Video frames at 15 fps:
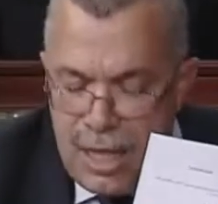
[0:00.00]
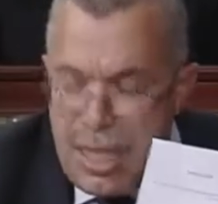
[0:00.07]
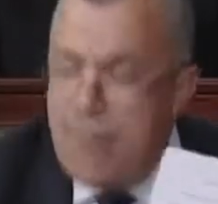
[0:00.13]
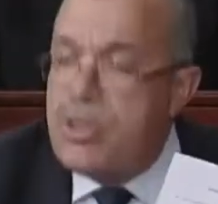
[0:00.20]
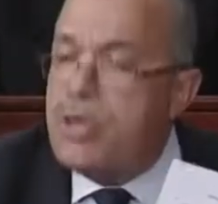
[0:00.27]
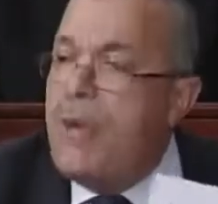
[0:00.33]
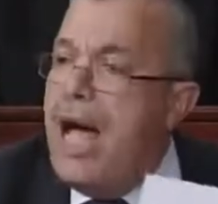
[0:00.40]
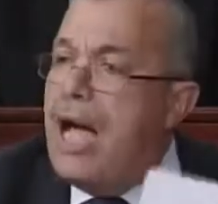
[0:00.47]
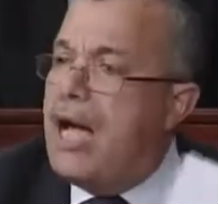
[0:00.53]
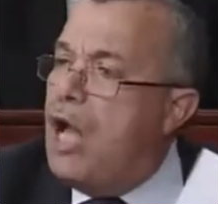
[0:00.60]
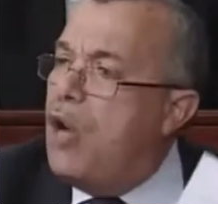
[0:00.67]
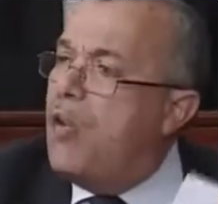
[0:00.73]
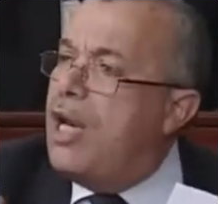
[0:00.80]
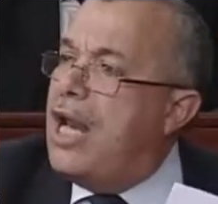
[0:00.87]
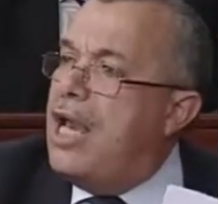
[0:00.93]
ثم جماعه
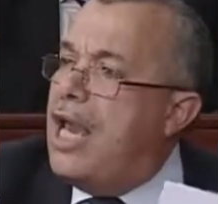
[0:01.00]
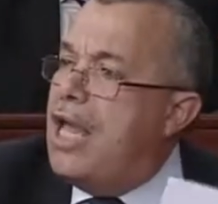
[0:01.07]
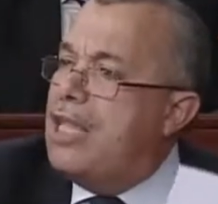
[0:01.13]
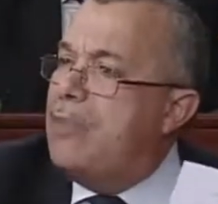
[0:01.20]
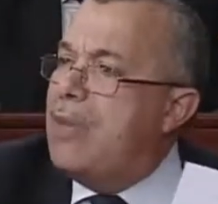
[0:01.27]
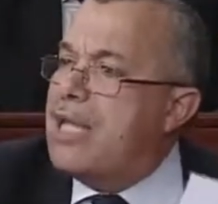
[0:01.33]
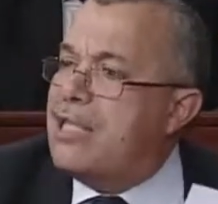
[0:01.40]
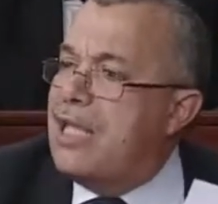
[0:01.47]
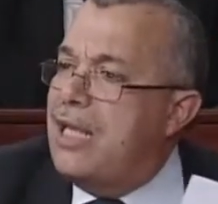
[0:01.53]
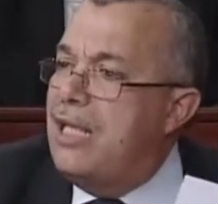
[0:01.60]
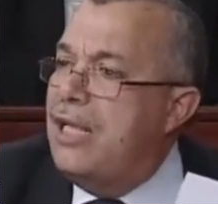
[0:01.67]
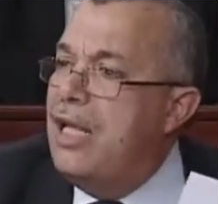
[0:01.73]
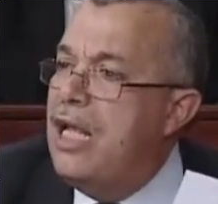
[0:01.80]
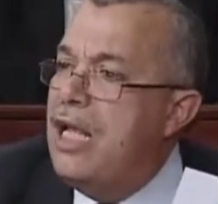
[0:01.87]
قالوا والله العظيم اصلا